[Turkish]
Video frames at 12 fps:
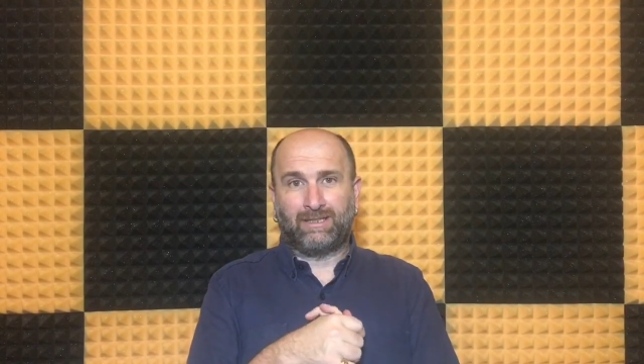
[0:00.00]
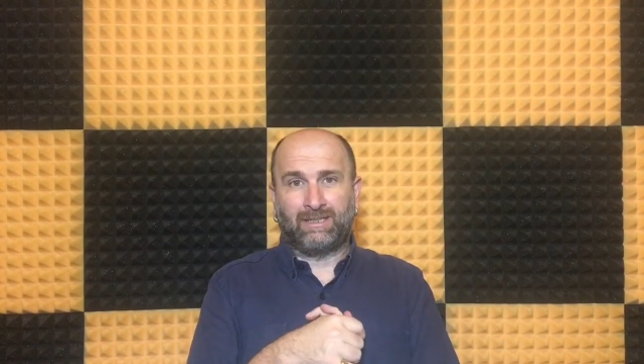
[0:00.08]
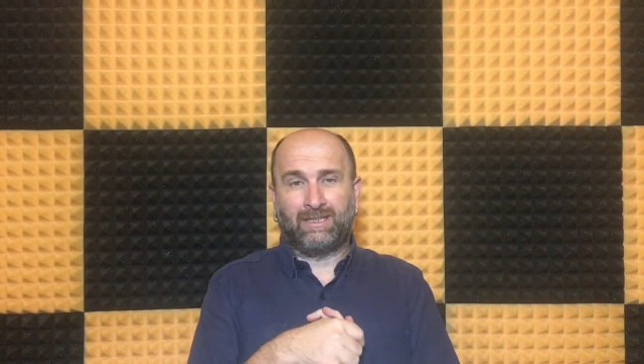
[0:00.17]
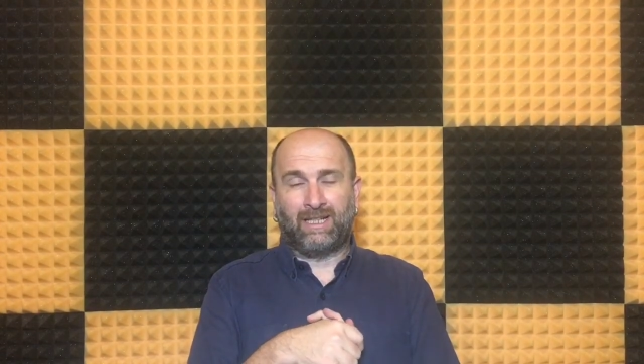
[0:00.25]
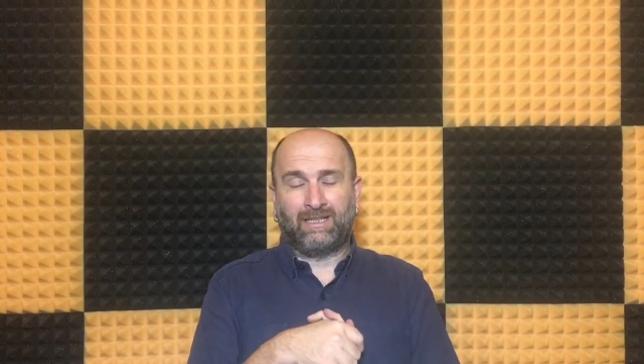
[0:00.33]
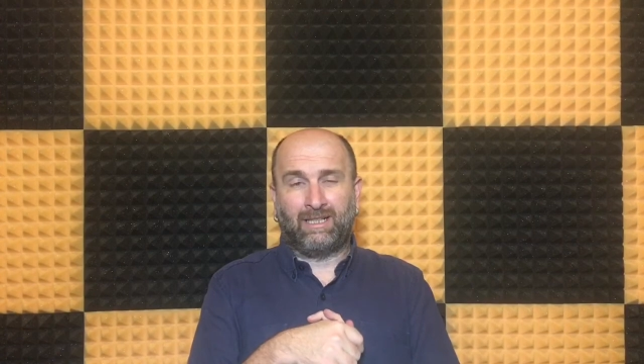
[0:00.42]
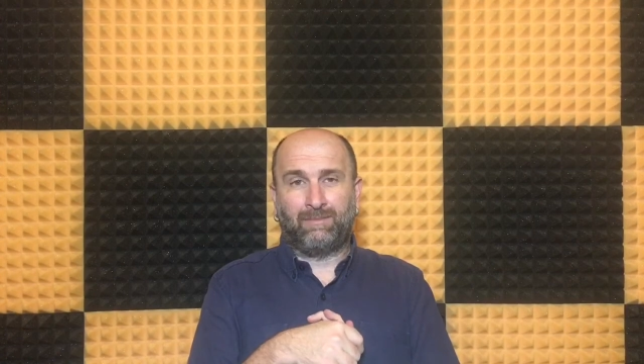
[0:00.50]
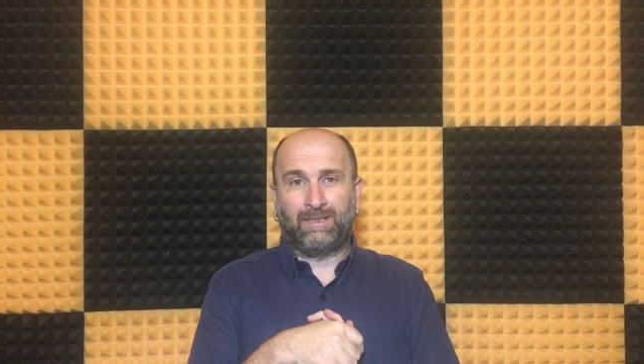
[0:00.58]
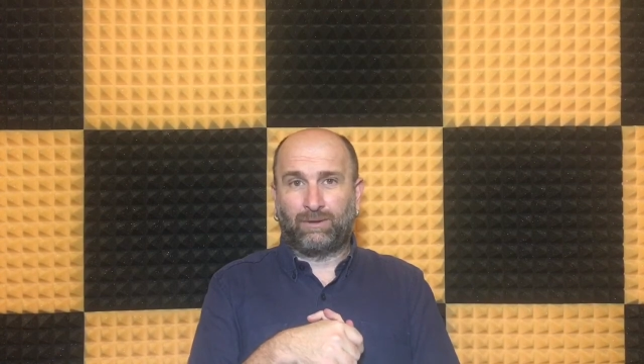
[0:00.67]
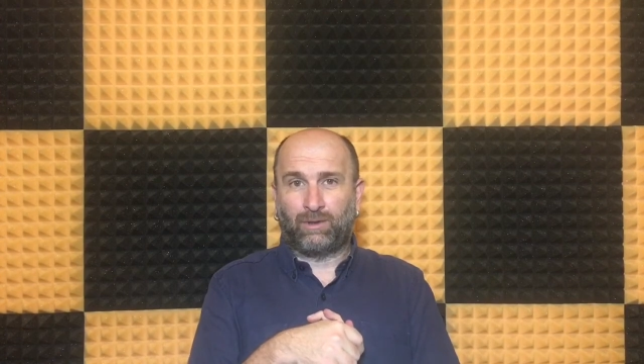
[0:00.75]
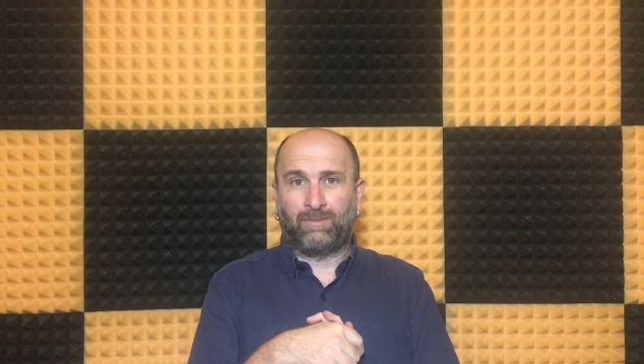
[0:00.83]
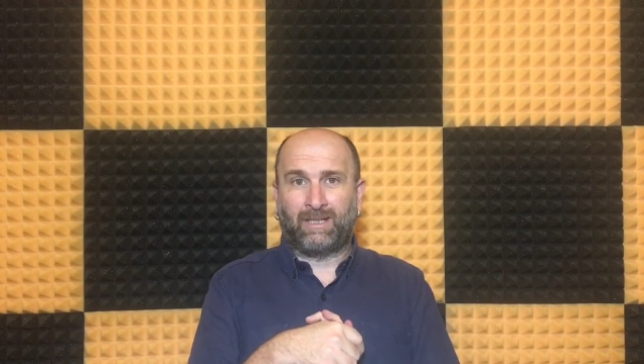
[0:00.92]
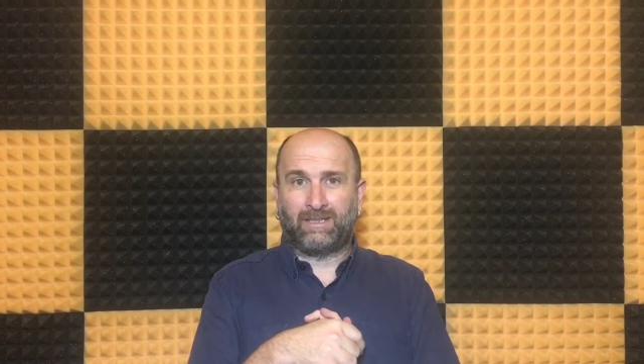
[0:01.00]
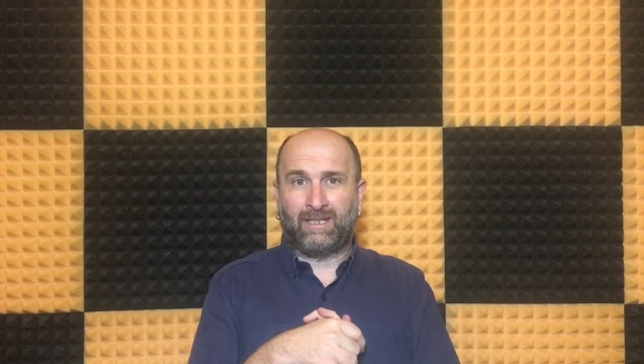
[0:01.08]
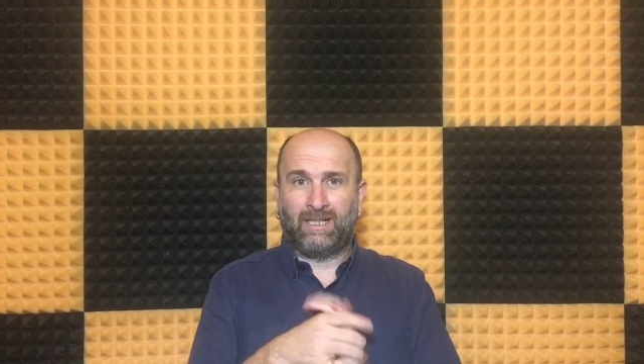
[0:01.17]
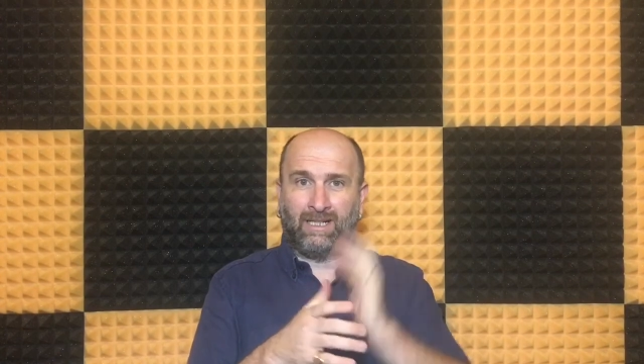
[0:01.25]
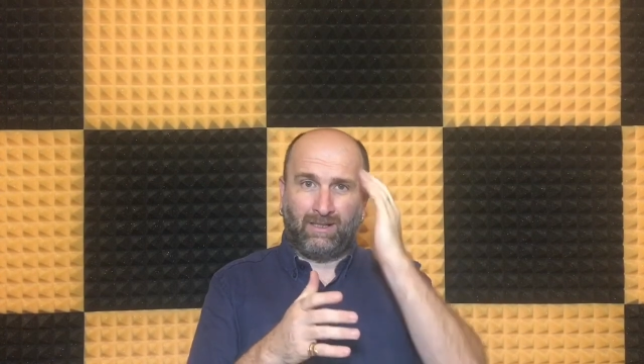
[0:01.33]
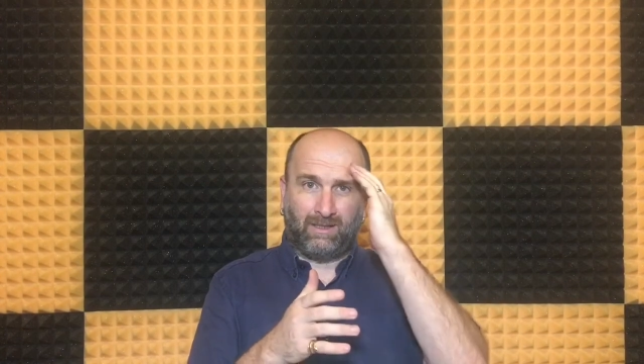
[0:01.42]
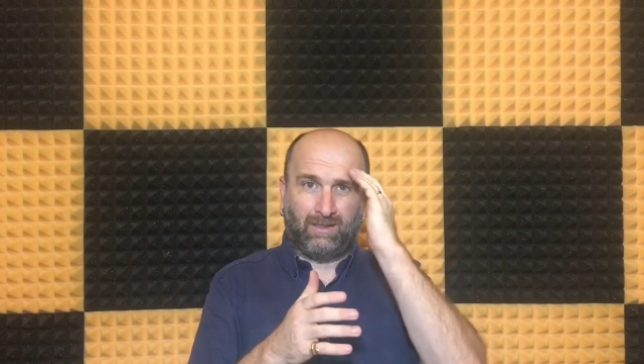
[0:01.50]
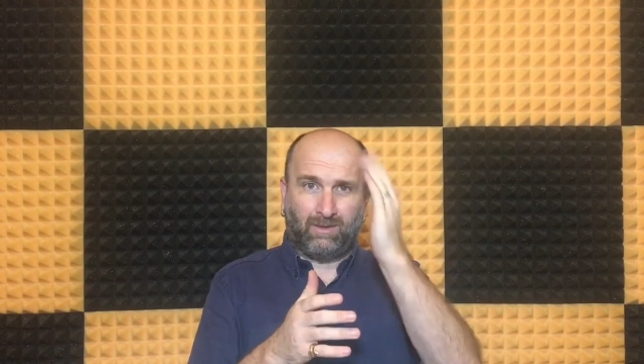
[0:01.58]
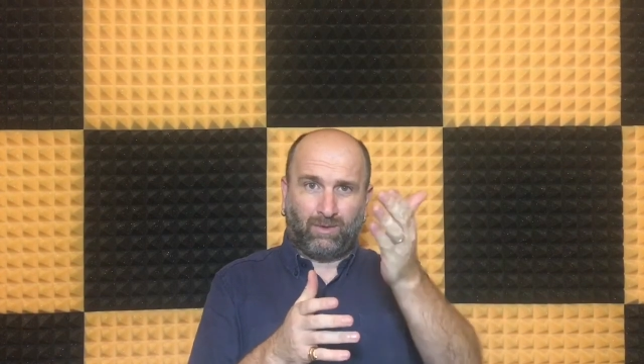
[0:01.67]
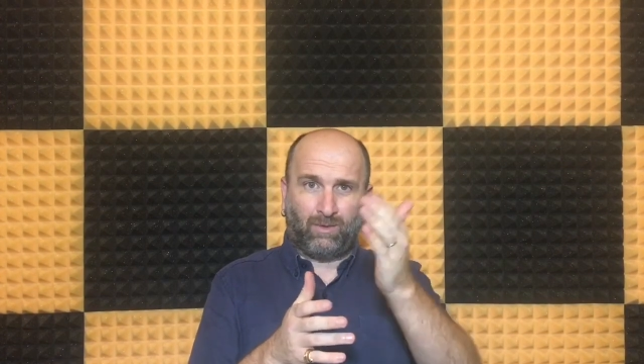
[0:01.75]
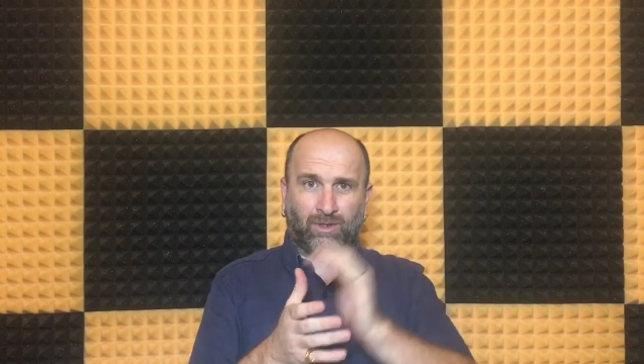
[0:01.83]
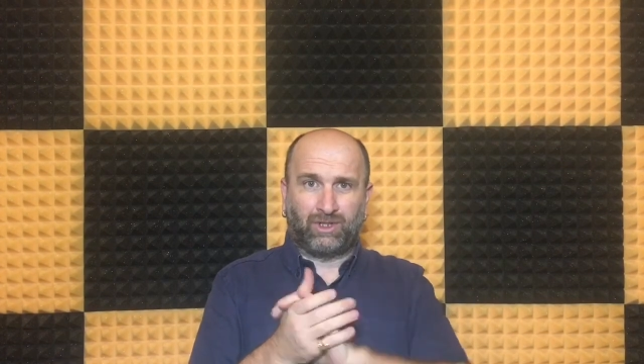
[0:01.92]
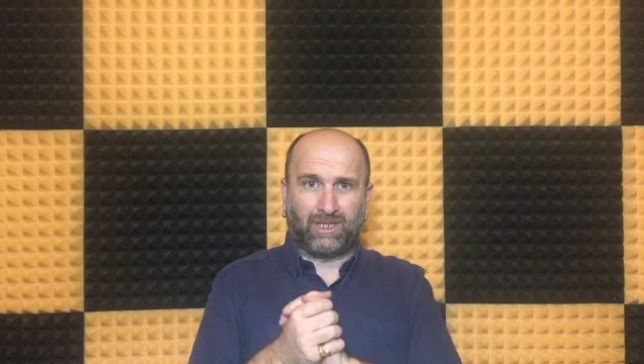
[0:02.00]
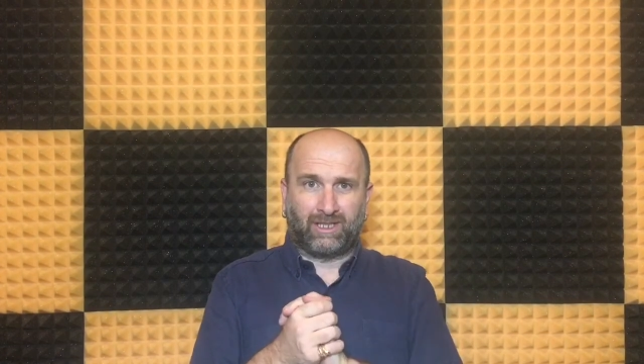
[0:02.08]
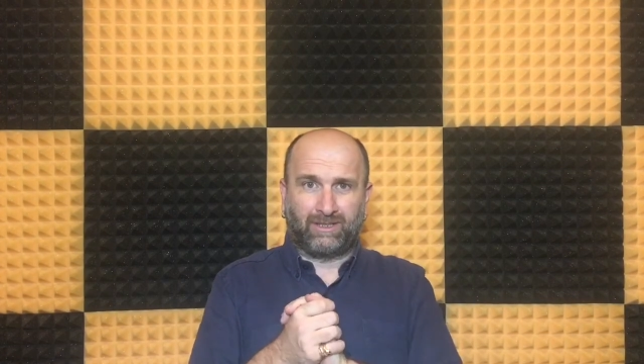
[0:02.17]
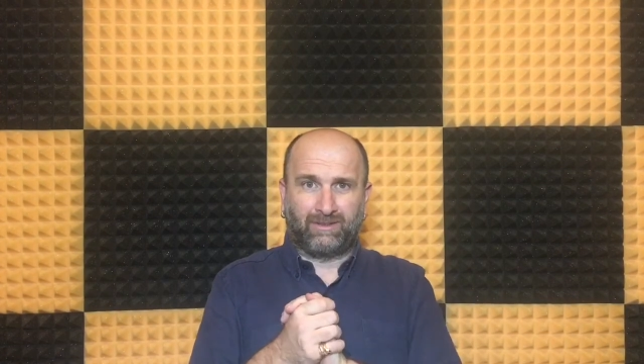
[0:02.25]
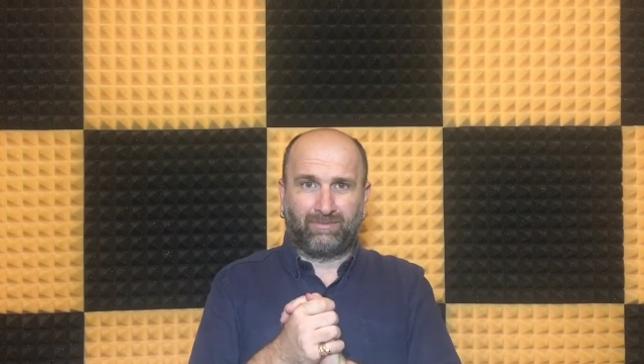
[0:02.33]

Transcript: sizlerle birlikte olmak dileğiyle. Hoşçakalın.